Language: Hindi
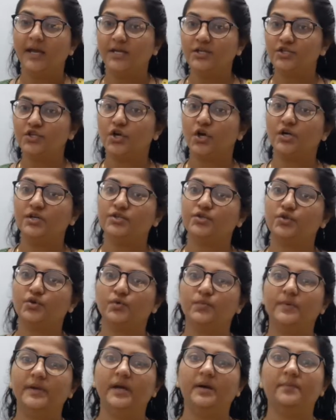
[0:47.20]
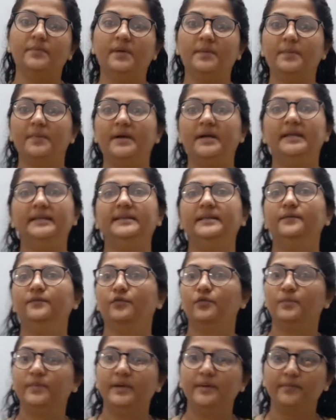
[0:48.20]
इन शॉर्ट जो भी हमने पढ़ी थी
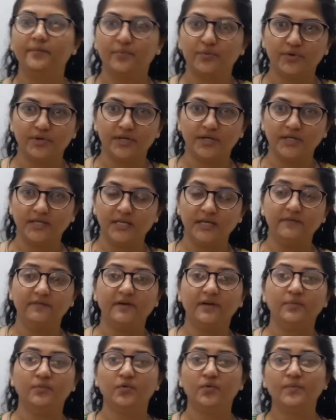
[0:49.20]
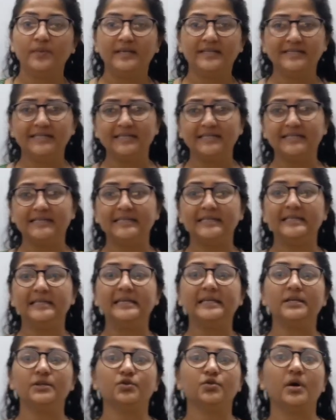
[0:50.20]
वो भी इम्पोर्टेंट थी बट वो बेसिक से थी
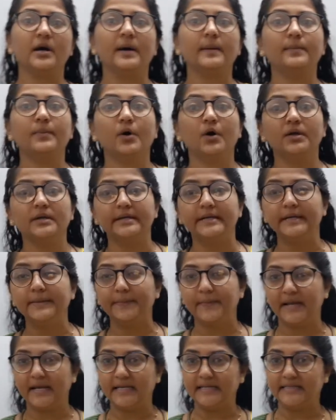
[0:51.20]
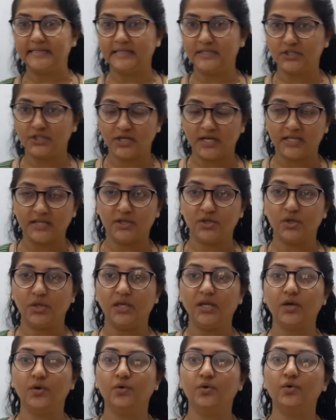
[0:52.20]
कि जो आप ऑलरेडी पहले से
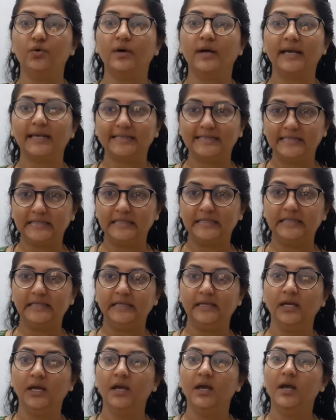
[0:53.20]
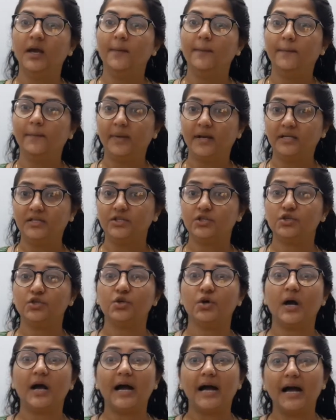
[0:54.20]
जानते हो ऐसी थी बट
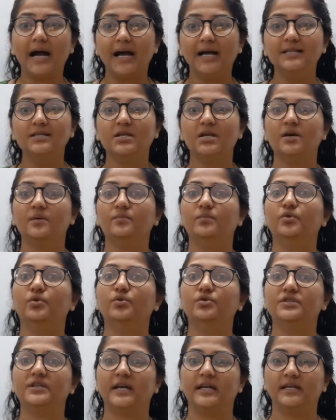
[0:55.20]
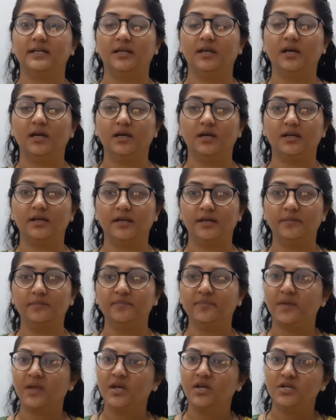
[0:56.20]
जो आज हम लोग जानेंगे
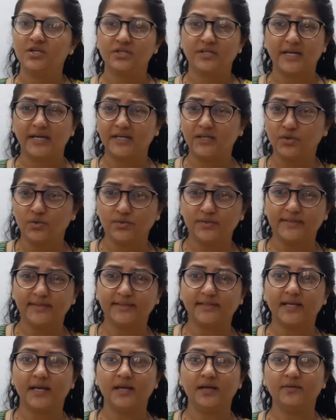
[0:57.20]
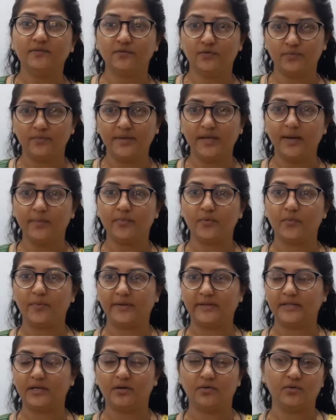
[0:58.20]
शायद हो सकता है वो भी आपको
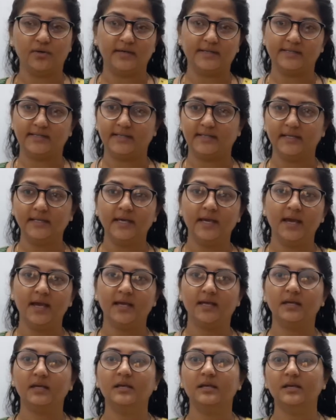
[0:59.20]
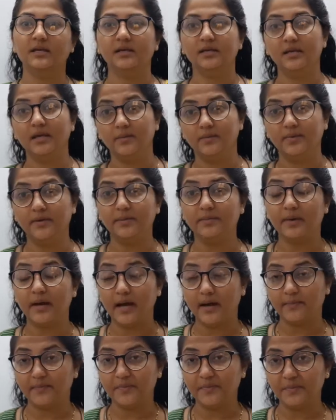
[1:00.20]
पता हो ऐसा नहीं है कि ये भी
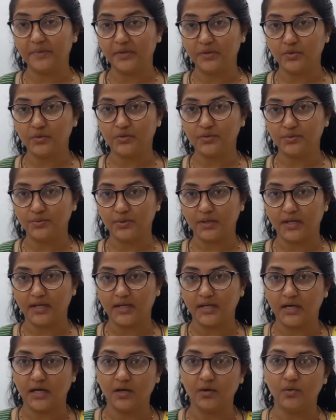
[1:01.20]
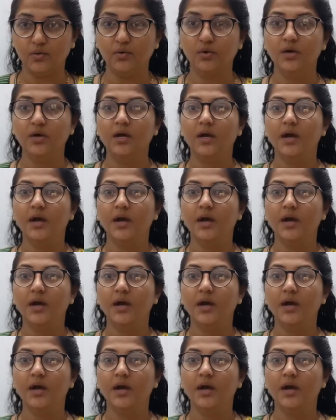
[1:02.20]
आपने बिल्कुल सुना ना हो